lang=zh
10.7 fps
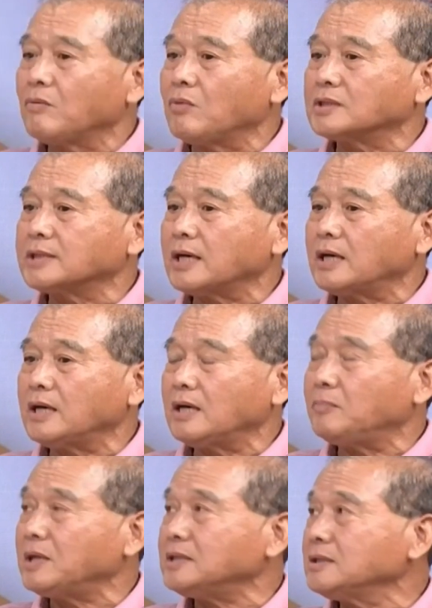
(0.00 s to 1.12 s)
我在
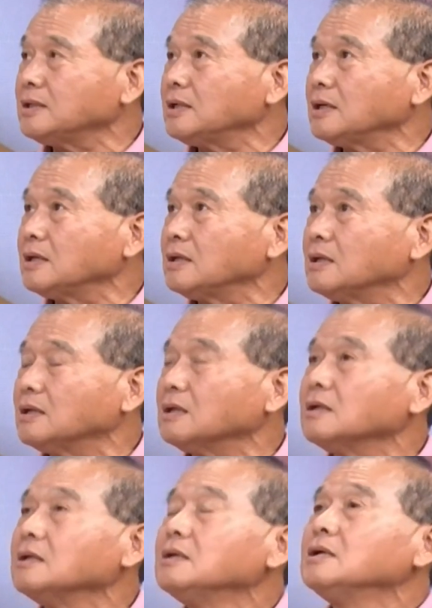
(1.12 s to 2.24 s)
北京那个，
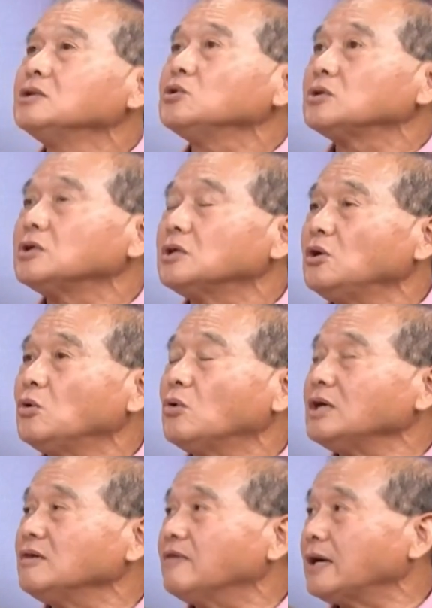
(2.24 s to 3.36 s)
就是六
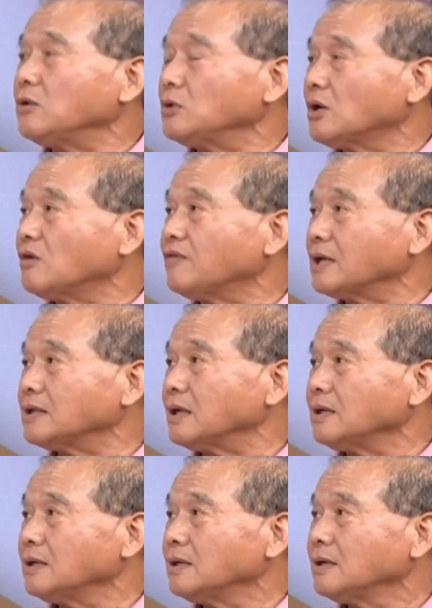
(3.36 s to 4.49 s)
环以外有一套房子。
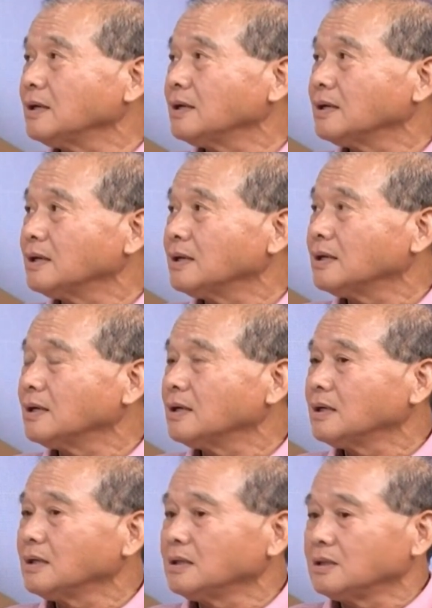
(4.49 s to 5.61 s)
嗯，多大？
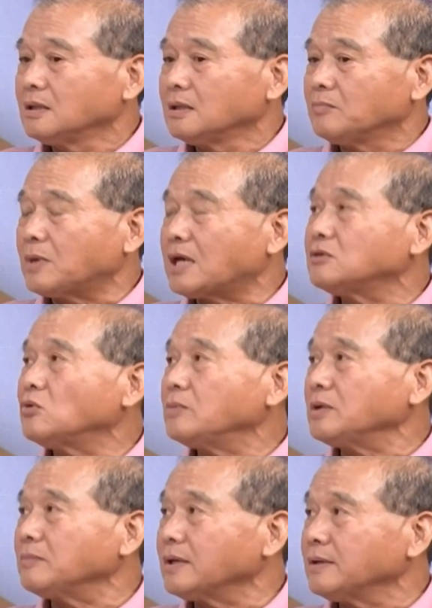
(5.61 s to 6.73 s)
八十多
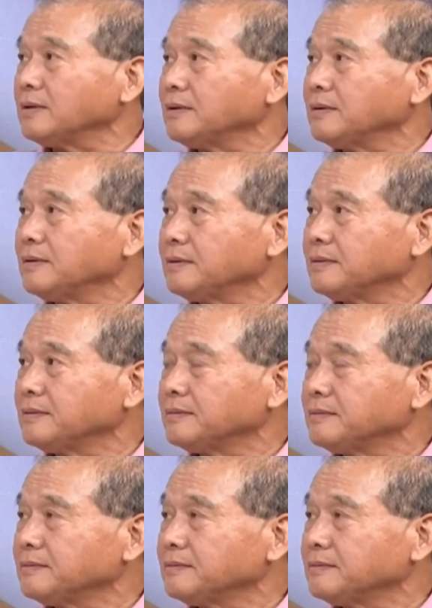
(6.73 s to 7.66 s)
平吧。嗯，